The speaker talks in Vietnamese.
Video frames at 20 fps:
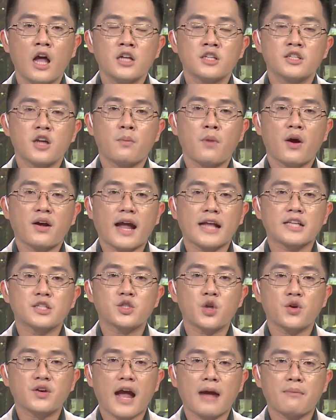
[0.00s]
Trong bối cảnh
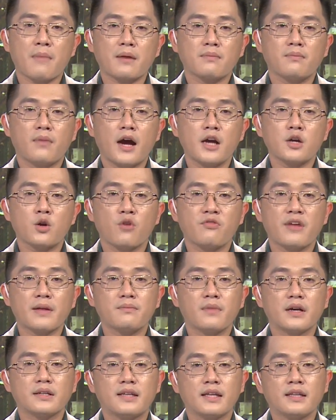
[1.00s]
số ca mắc mới
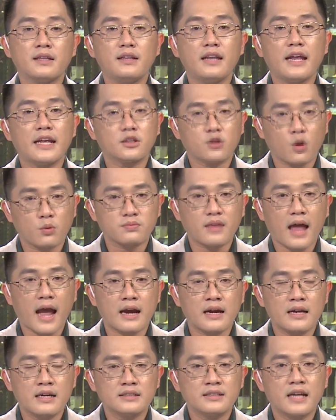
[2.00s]
COVID-19 liên tục tăng,
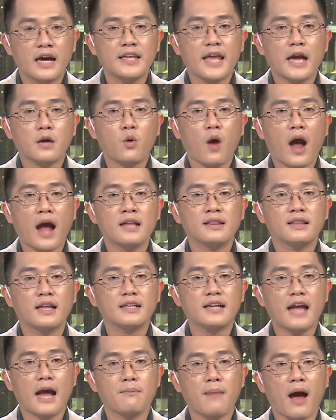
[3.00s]
thời gian qua,
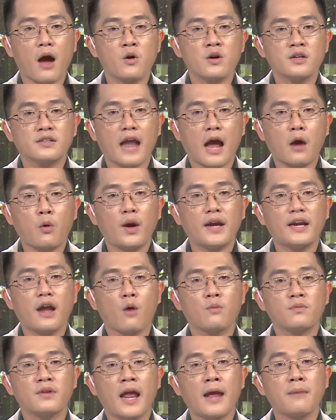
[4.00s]
tỉnh Cà Mau đã huy
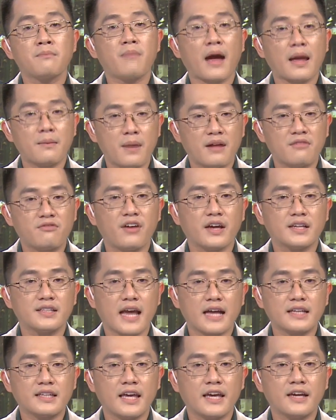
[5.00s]
động thêm 7 bệnh viện
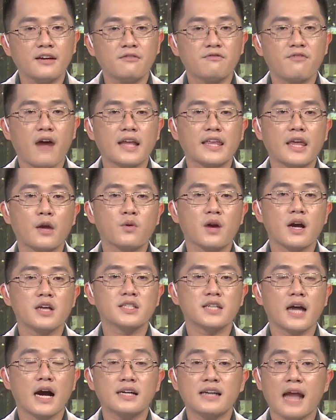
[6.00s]
giả chiến và nhiều cơ
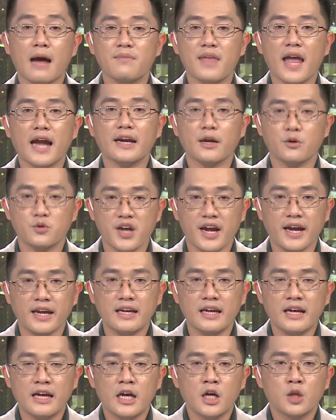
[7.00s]
sở tham gia điều trị.
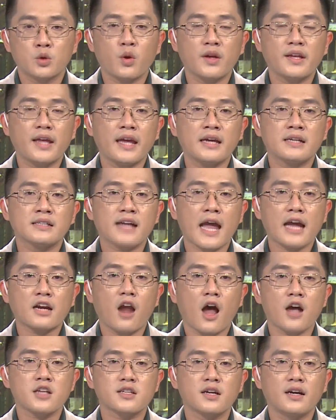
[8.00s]
Tuy nhiên, các
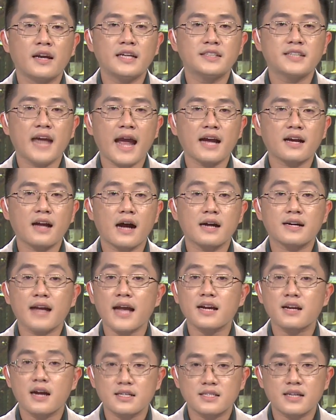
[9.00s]
lò xử lý rác ở
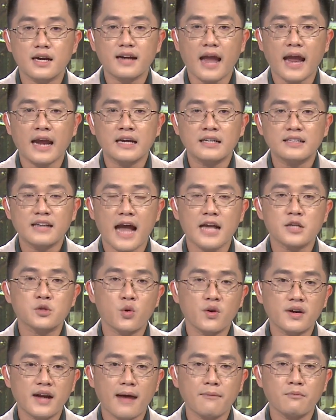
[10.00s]
các cơ sở này đã
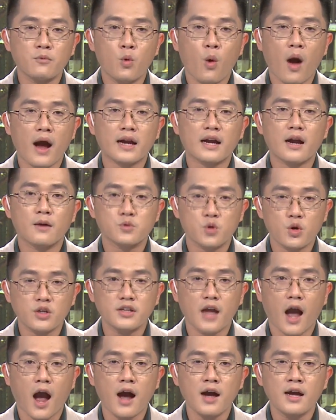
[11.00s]
xuống cấp hoặc công suất
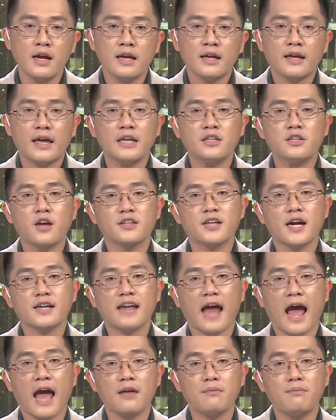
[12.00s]
nhỏ, khiến cho rác
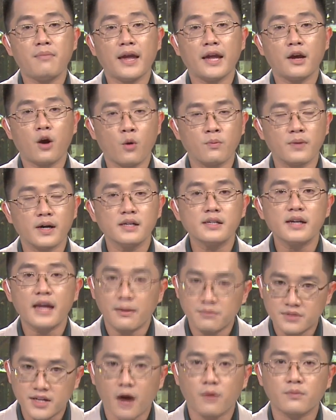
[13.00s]
thải bị ủng ứ
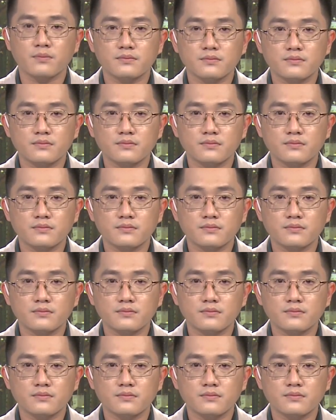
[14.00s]
nghiêm trọng.